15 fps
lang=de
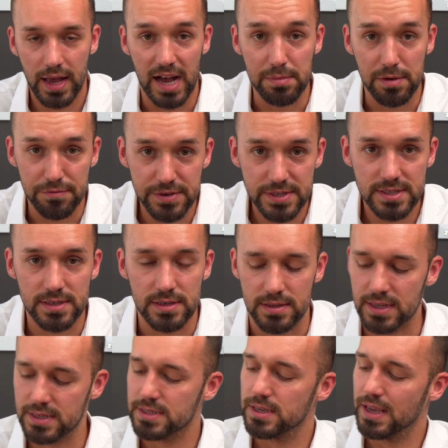Aber wisse,
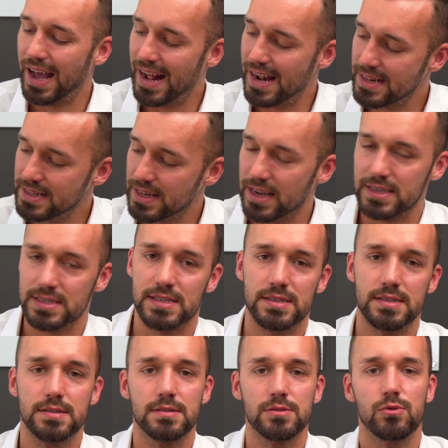dass
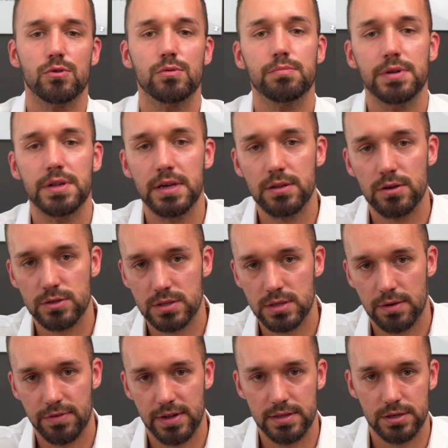Altlasten unbedingt aus
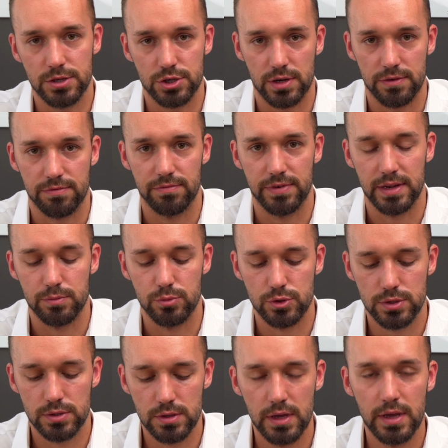der Welt geschaffen werden
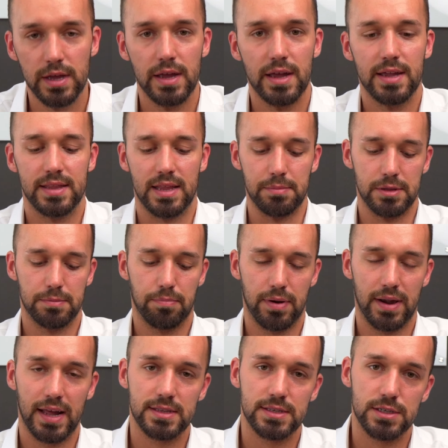müssen, damit
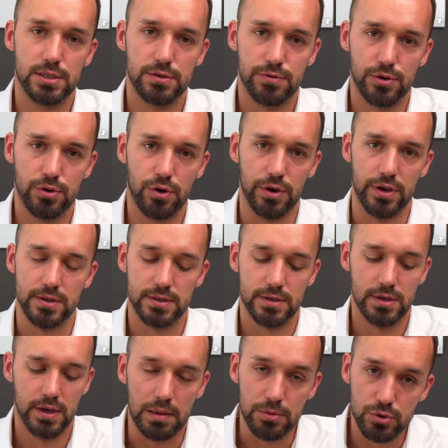Platz ist für
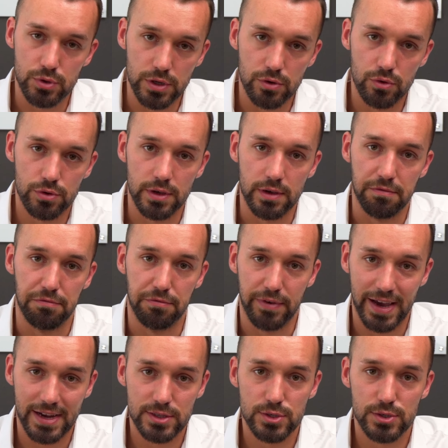Neues, damit du die nötigen
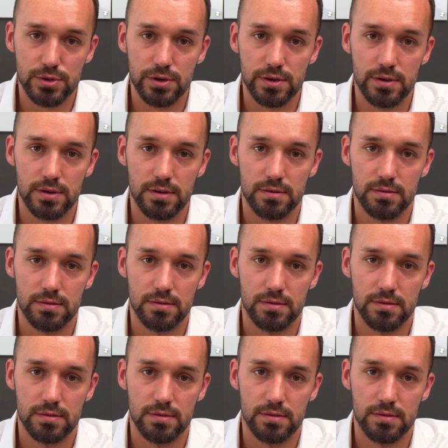Werkzeuge